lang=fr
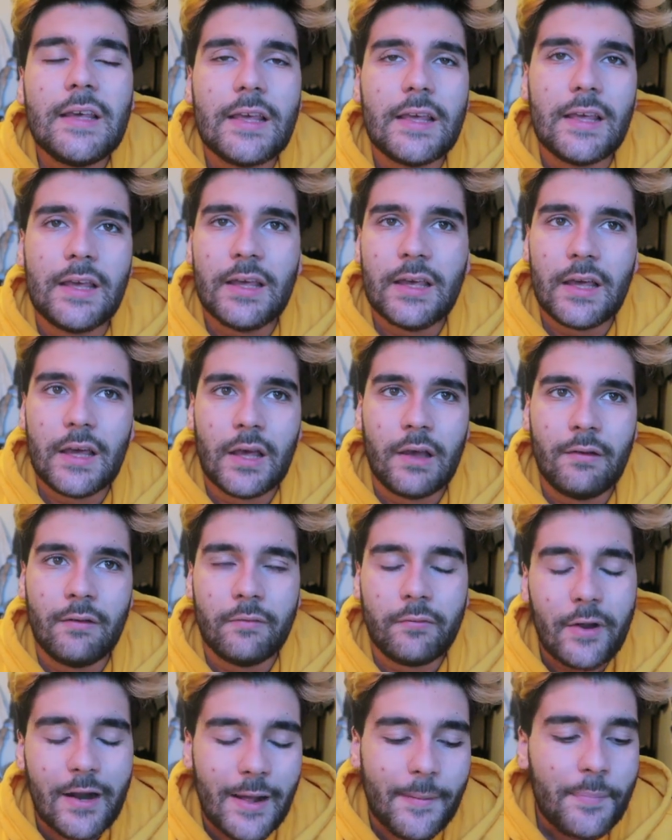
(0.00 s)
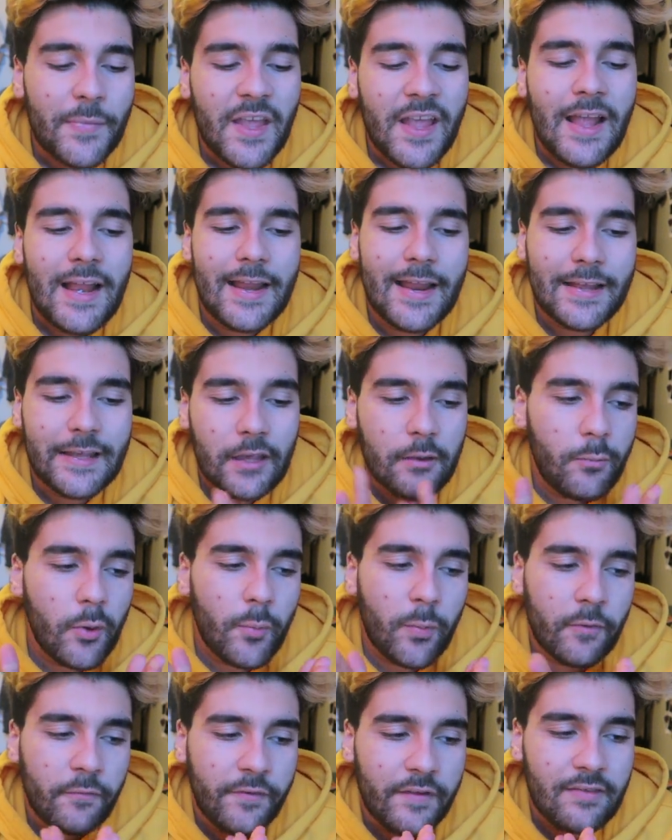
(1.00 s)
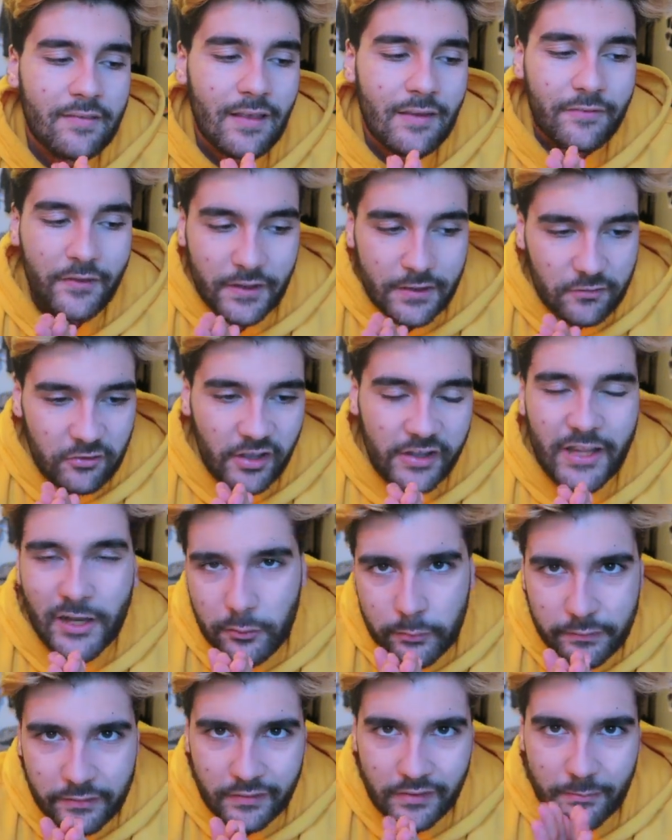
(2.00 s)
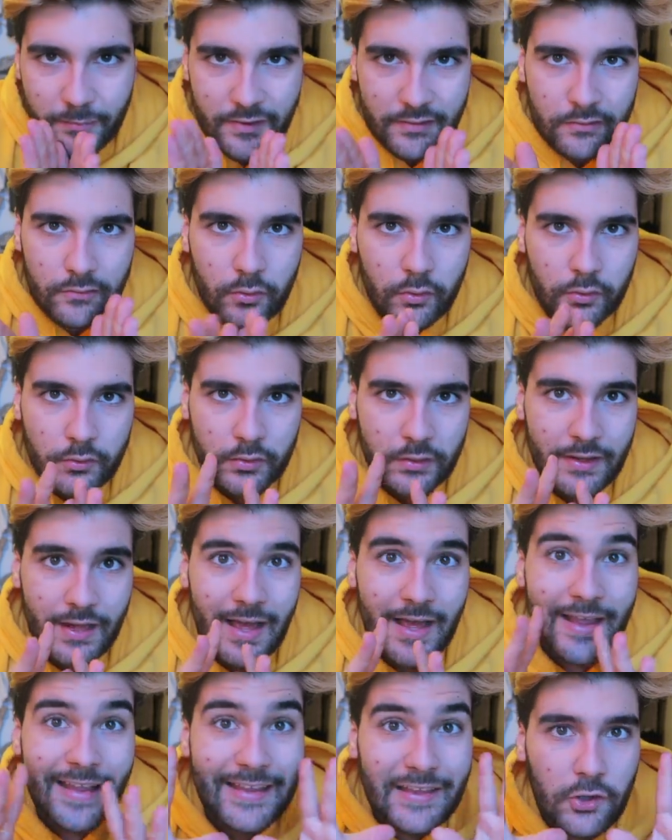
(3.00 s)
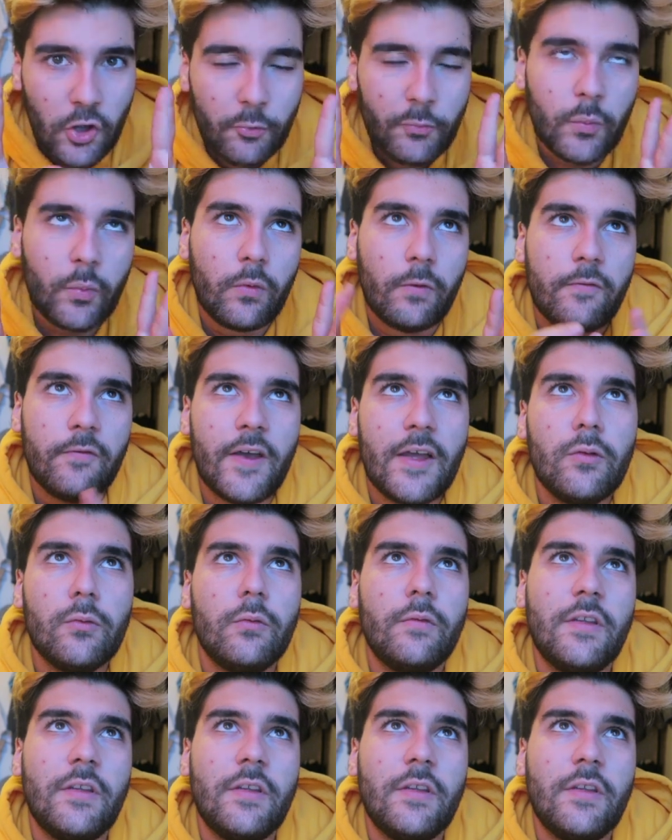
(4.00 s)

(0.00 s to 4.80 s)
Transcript: et voilà la K-pop, en fait, ça fait déjà quelques années maintenant qu'il y a énormément de fans.